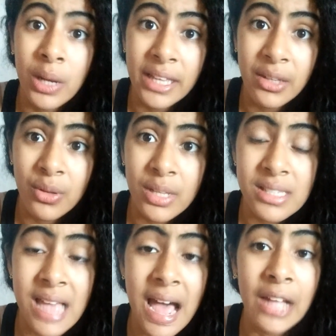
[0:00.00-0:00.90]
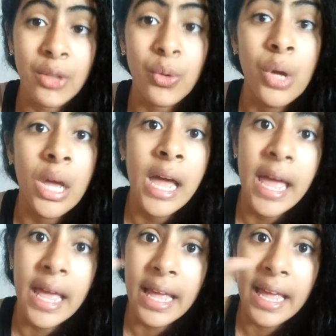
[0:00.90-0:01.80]
leite condensado,
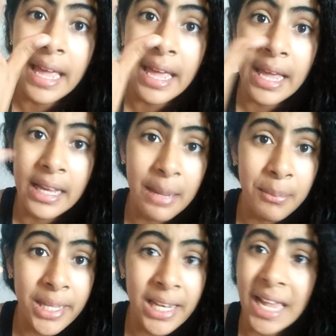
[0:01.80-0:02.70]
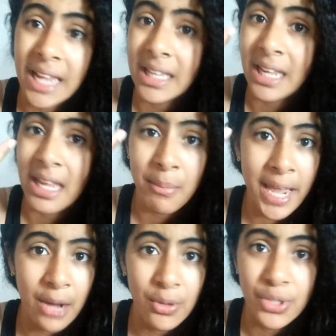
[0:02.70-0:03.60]
é, creme de leite e
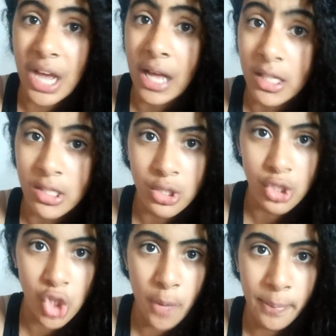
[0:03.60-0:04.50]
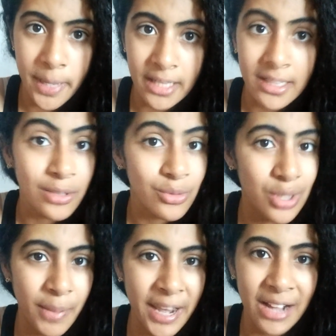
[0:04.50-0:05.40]
maracujá. Somente. O
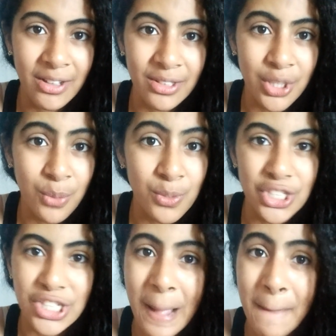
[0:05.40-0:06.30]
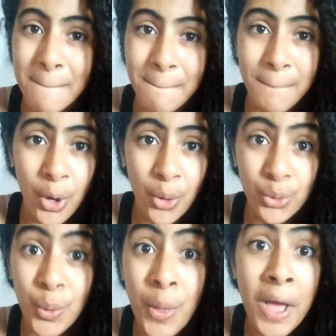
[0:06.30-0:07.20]
seu, maracu, seu mousse está
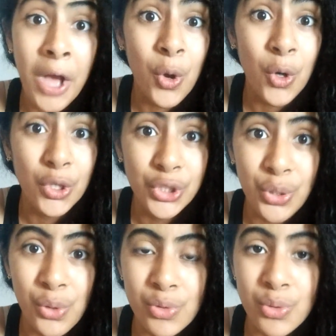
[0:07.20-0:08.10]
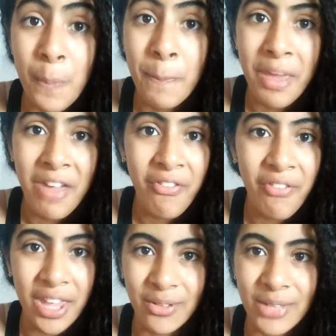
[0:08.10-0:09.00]
pronto, gostoso,
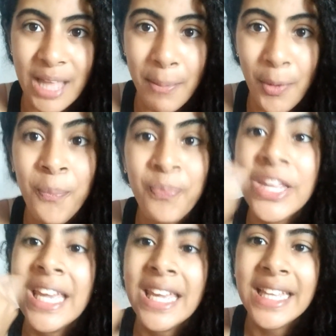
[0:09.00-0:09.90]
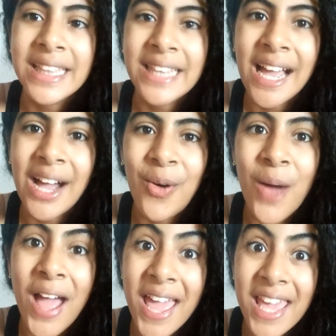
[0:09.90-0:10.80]
perfeito, tá bom?
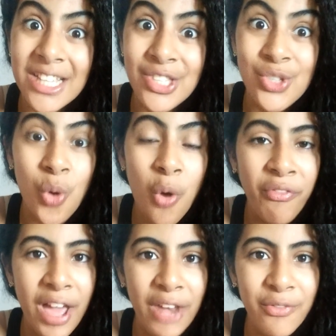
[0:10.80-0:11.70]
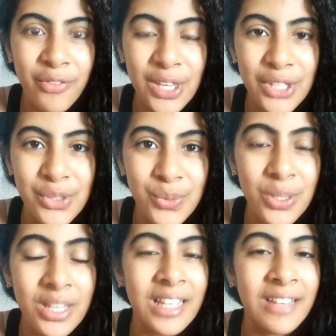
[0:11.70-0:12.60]
Então, é isso. Confere o vídeo
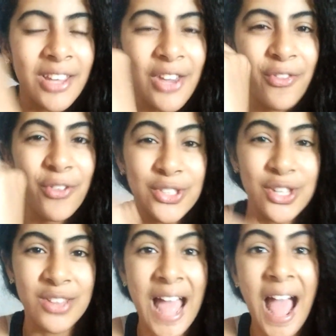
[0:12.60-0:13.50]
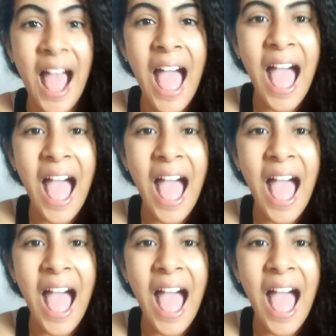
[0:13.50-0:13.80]
que eu vou soltar